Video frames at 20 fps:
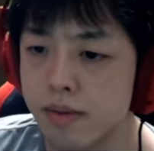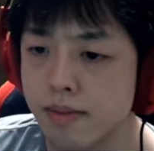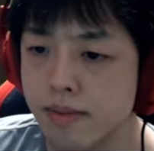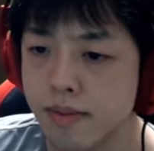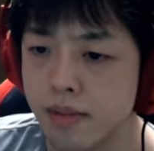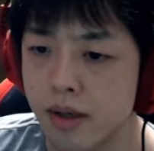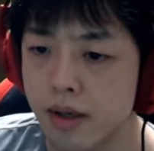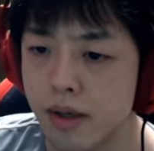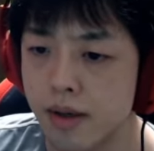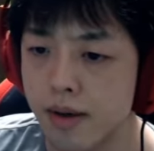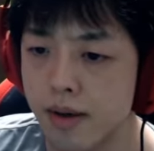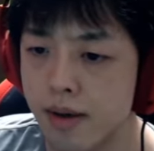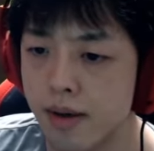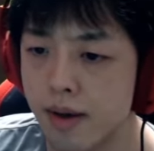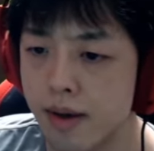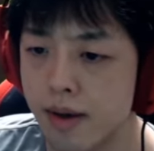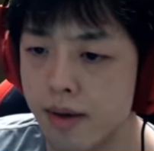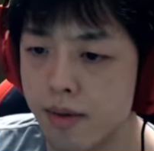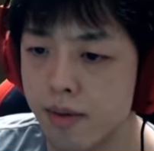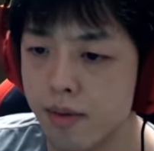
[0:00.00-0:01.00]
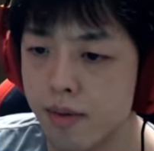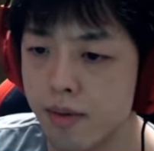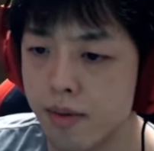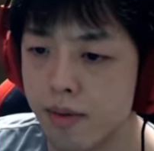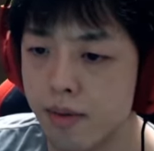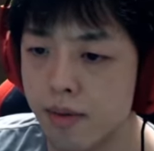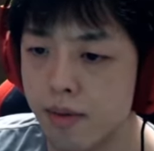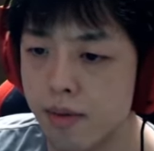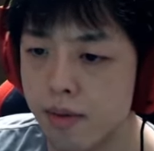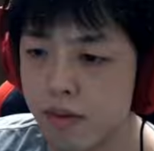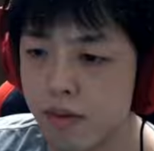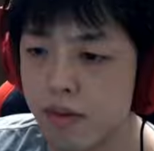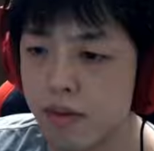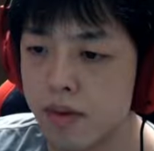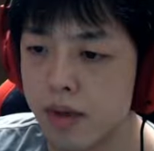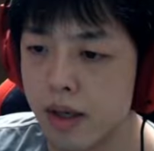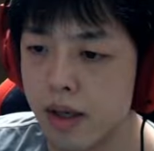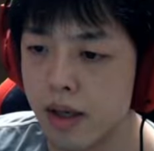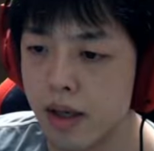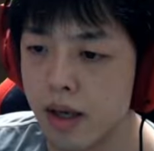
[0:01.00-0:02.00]
えー、冷凍庫の
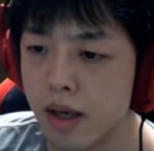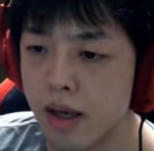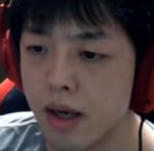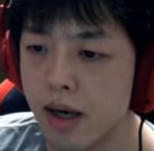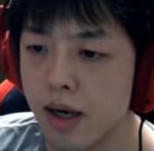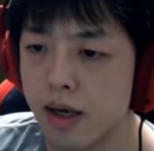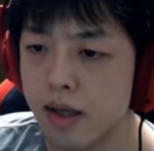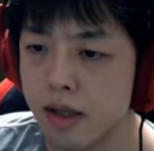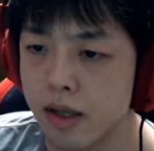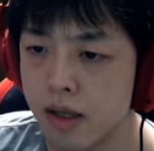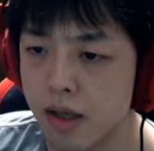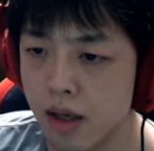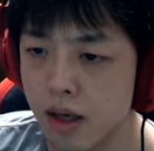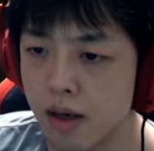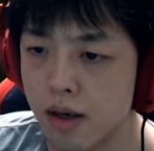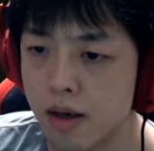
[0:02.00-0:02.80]
電源が入った。